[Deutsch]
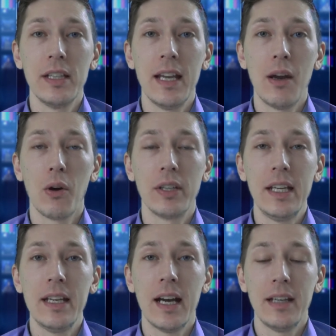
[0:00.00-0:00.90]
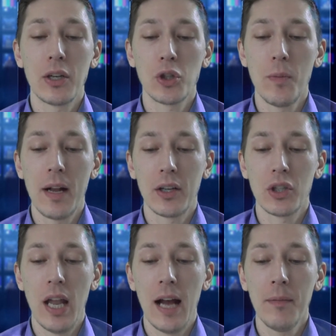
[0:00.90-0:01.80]
denn auch den hat er schon mal
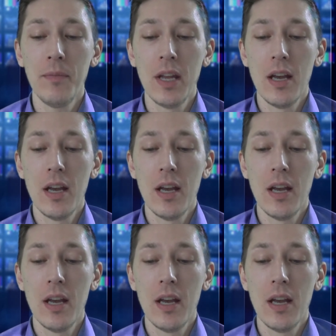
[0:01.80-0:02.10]
geschlagen.